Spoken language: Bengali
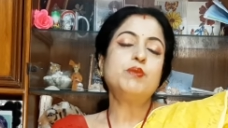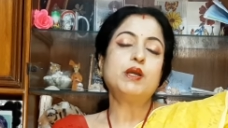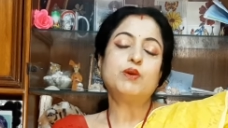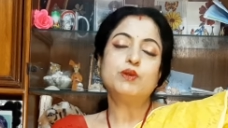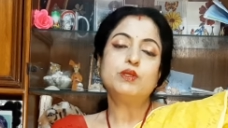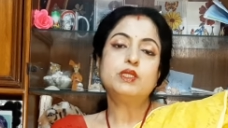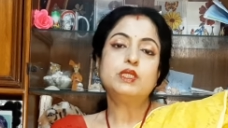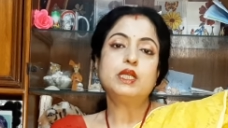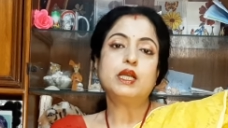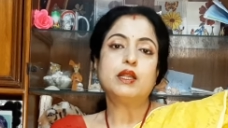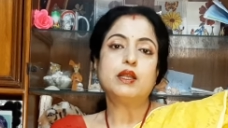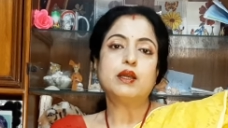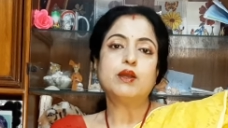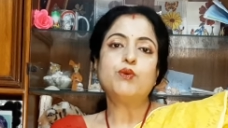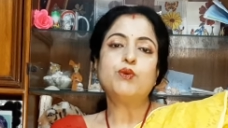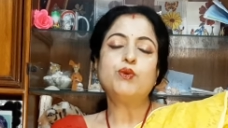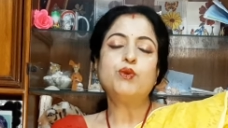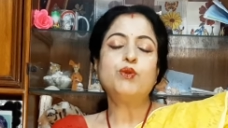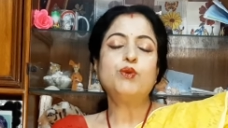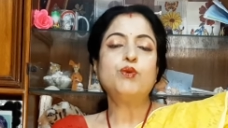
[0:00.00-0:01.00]
ব্লাউজ ছাড়া
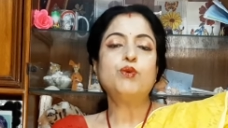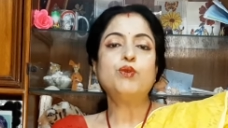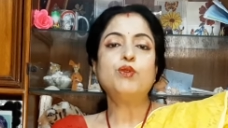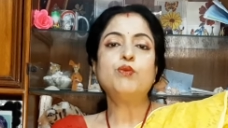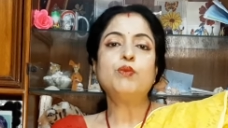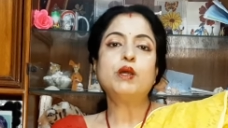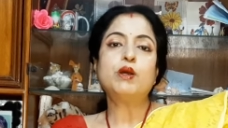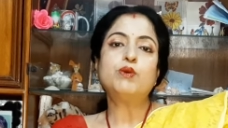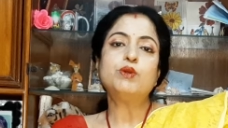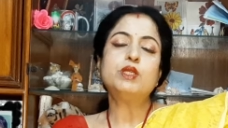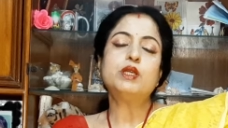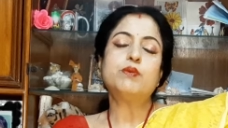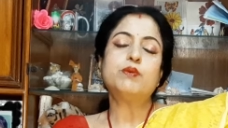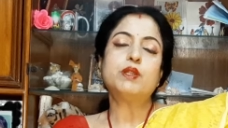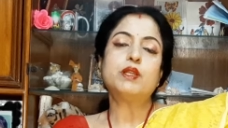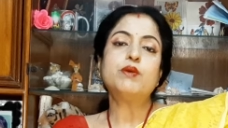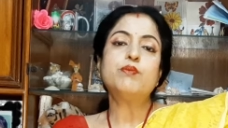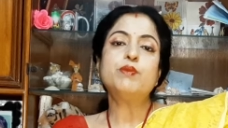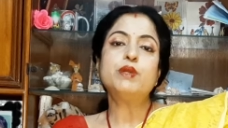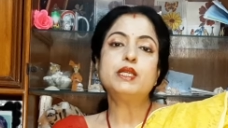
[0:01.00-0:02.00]
অন্য কোনো ব্লাউজ
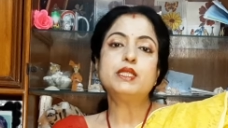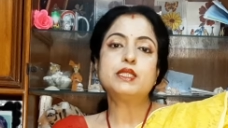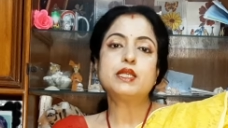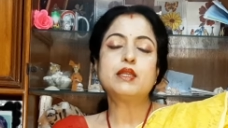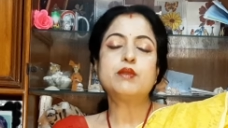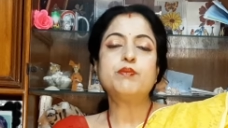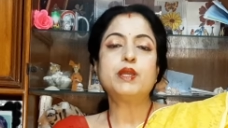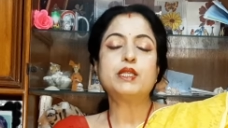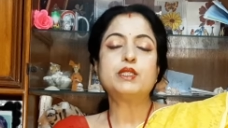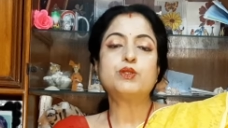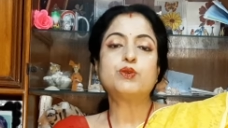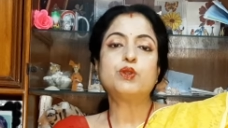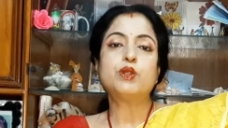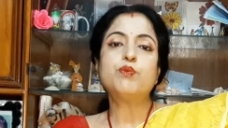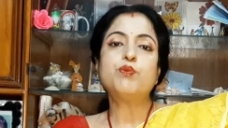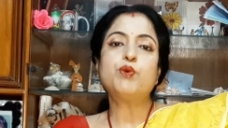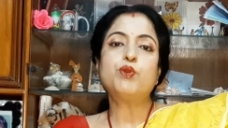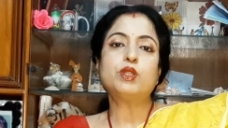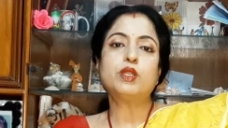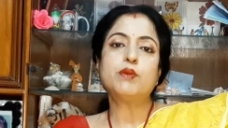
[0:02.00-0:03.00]
আপনারা মিক্স অ্যান্ড ম্যাচ করে
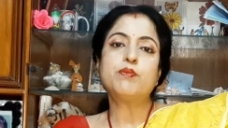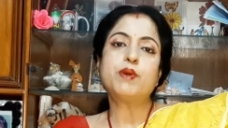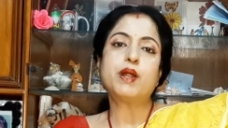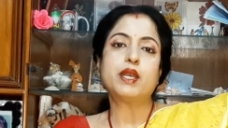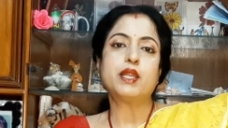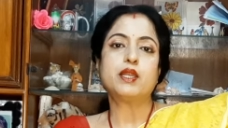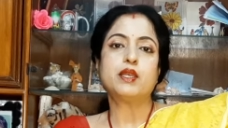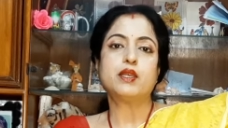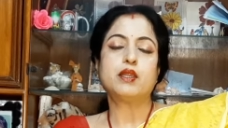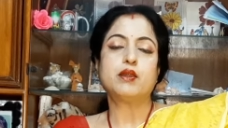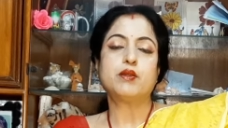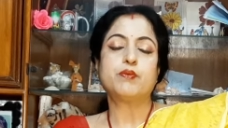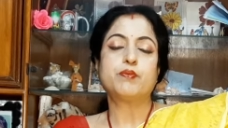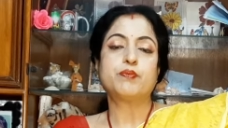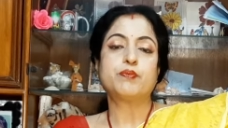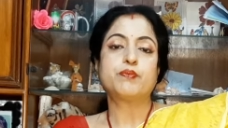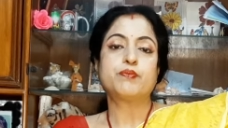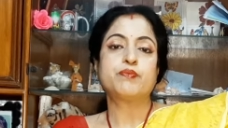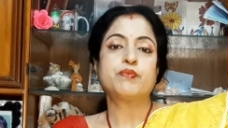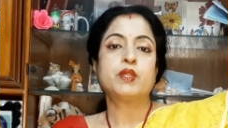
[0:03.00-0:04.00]
পরতে পারেন না
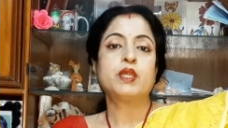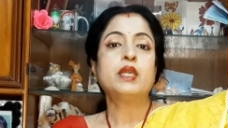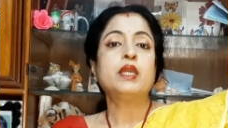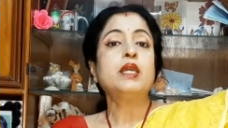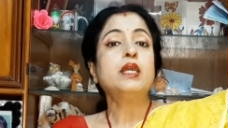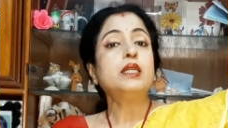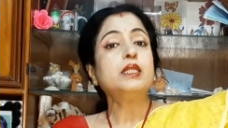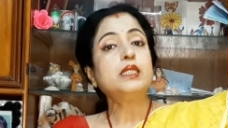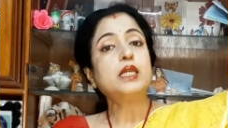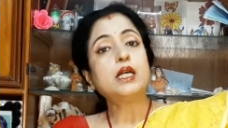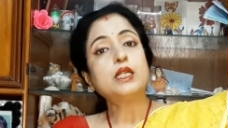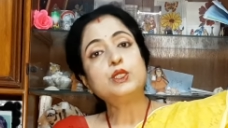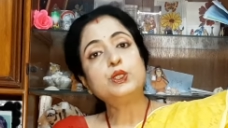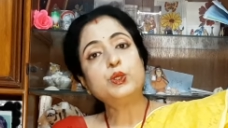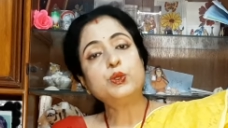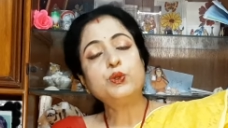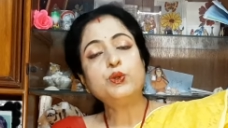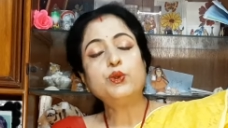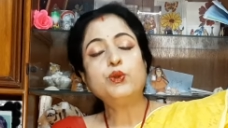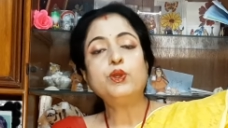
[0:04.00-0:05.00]
যার
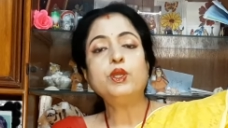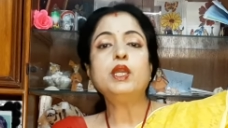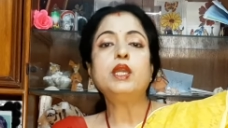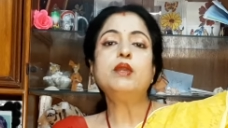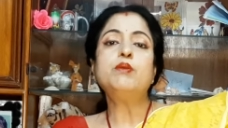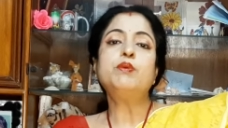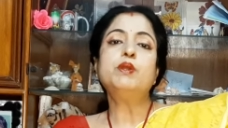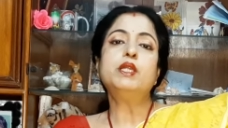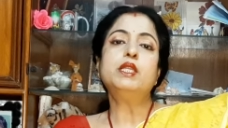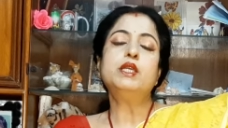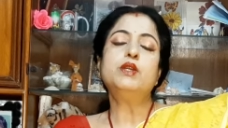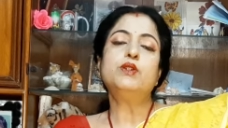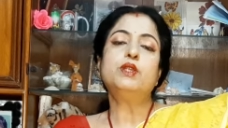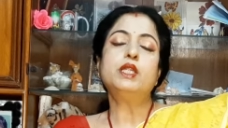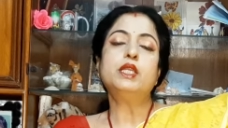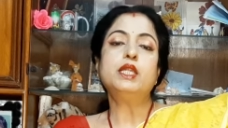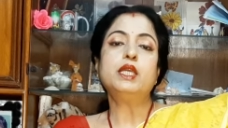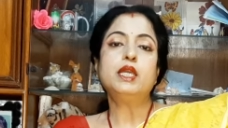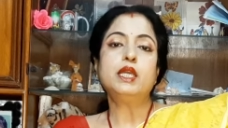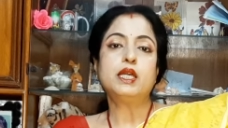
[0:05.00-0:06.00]
জন্যই এই
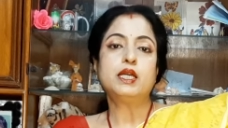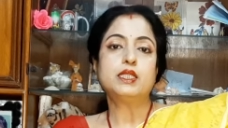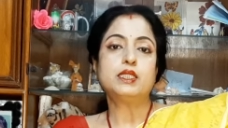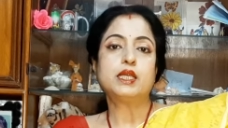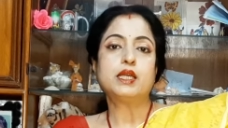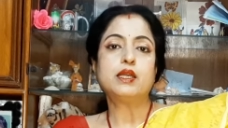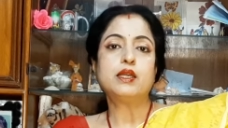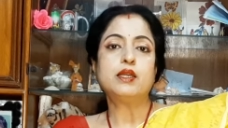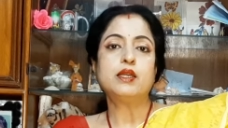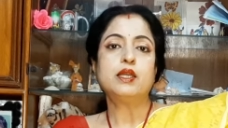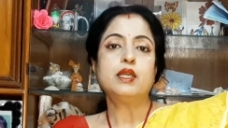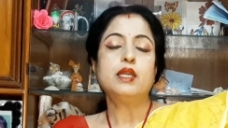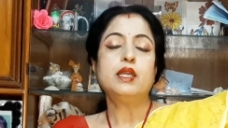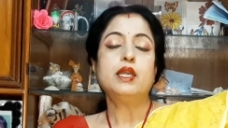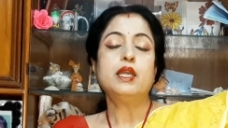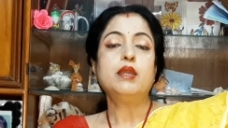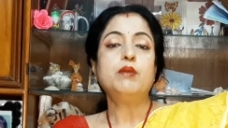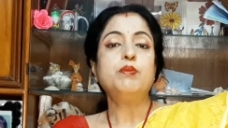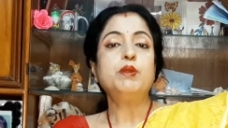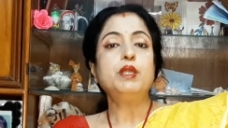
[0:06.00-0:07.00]
ভিডিওটি নিয়ে আসা
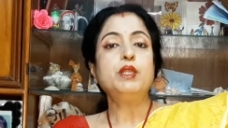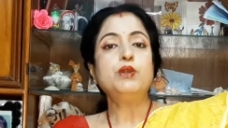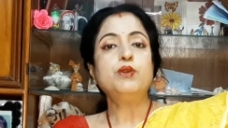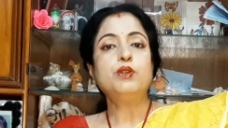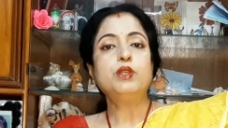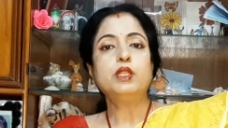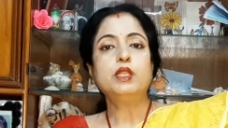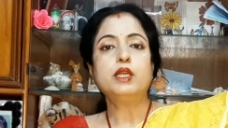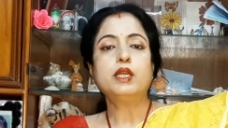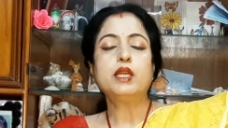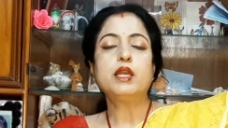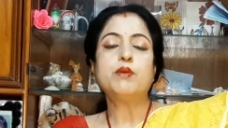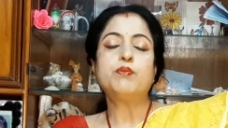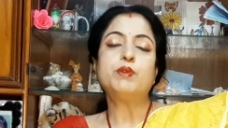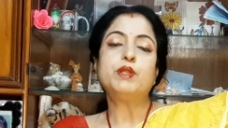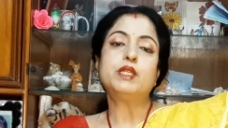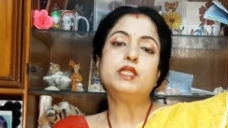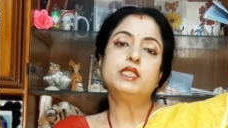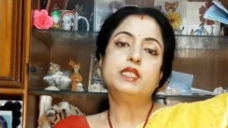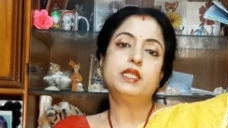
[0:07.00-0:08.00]
এই ভিডিওটি থেকে
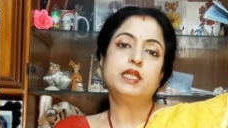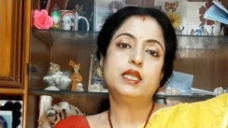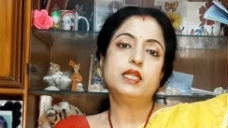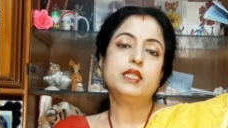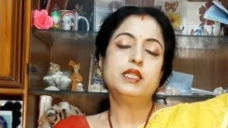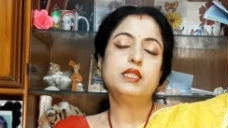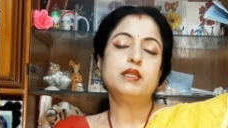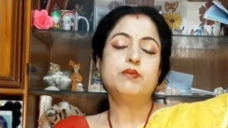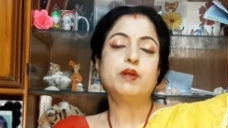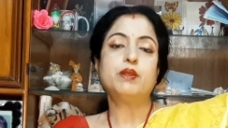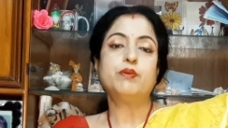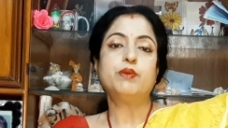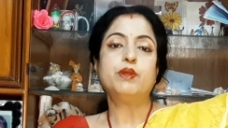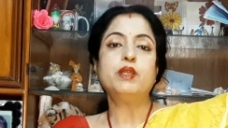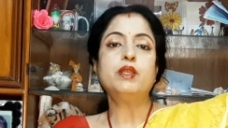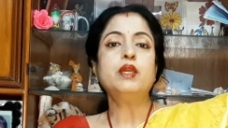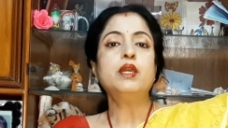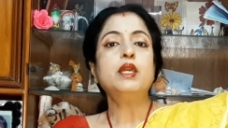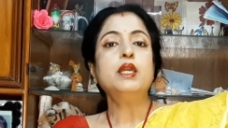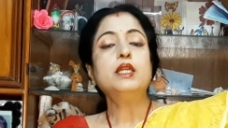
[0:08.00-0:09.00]
আপনারা শিখে নিতে
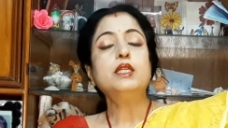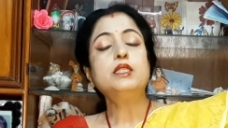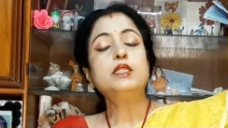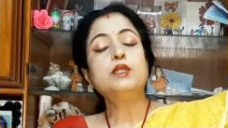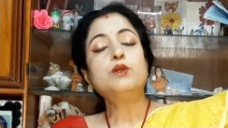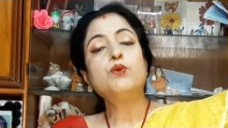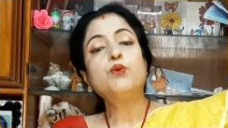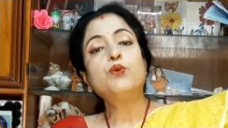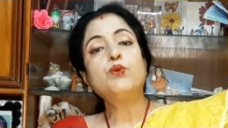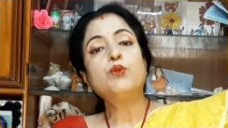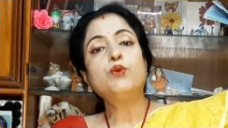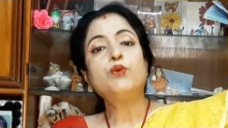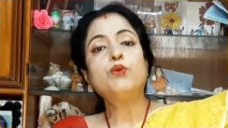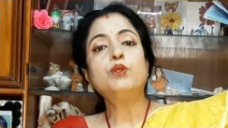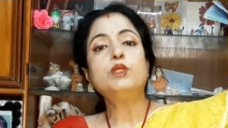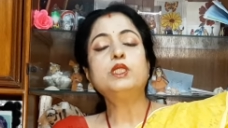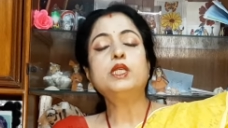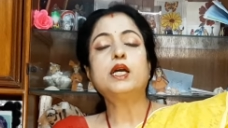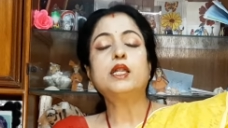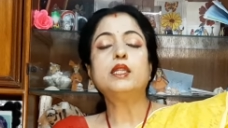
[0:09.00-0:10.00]
পারবেন যে কোন কোন
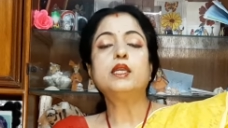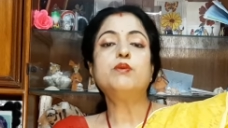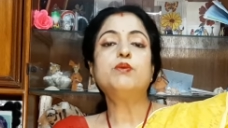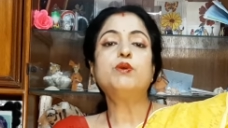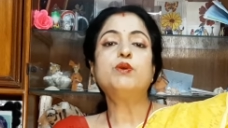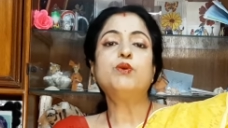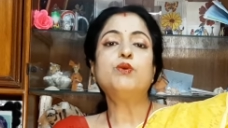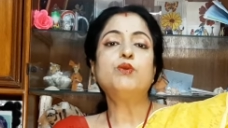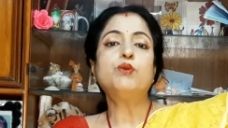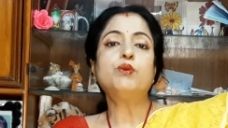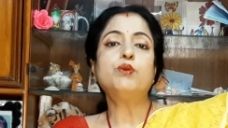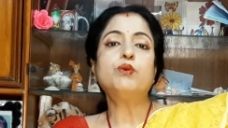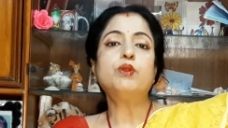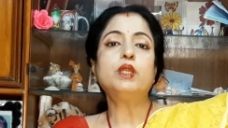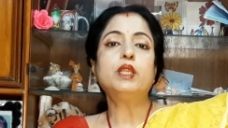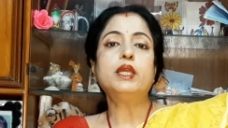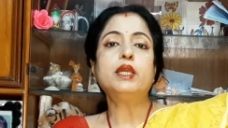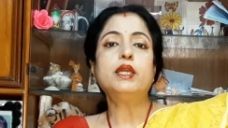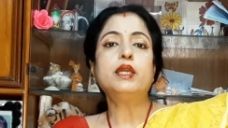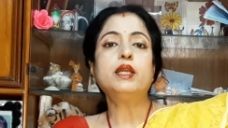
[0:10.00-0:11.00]
শাড়ি এবং কোন কোন
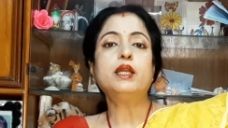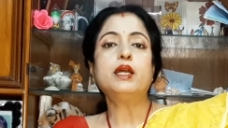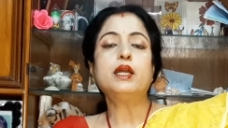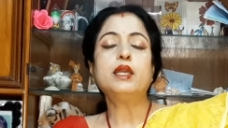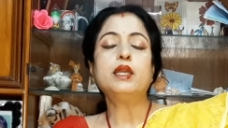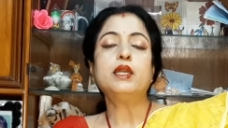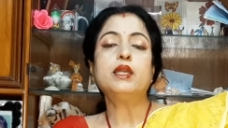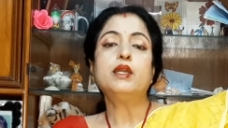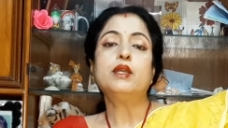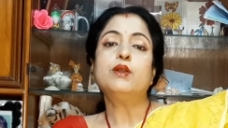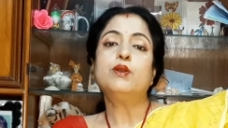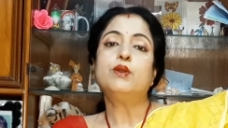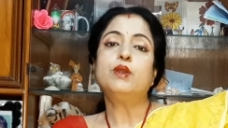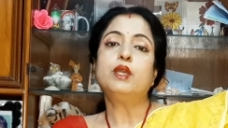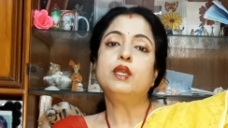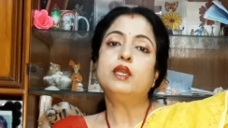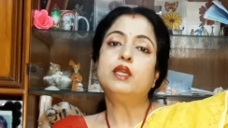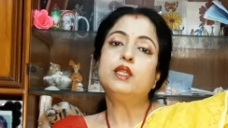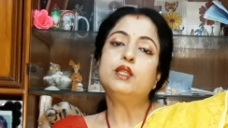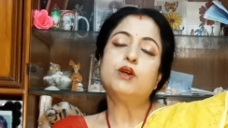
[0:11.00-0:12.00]
লেহেঙ্গায় কি কি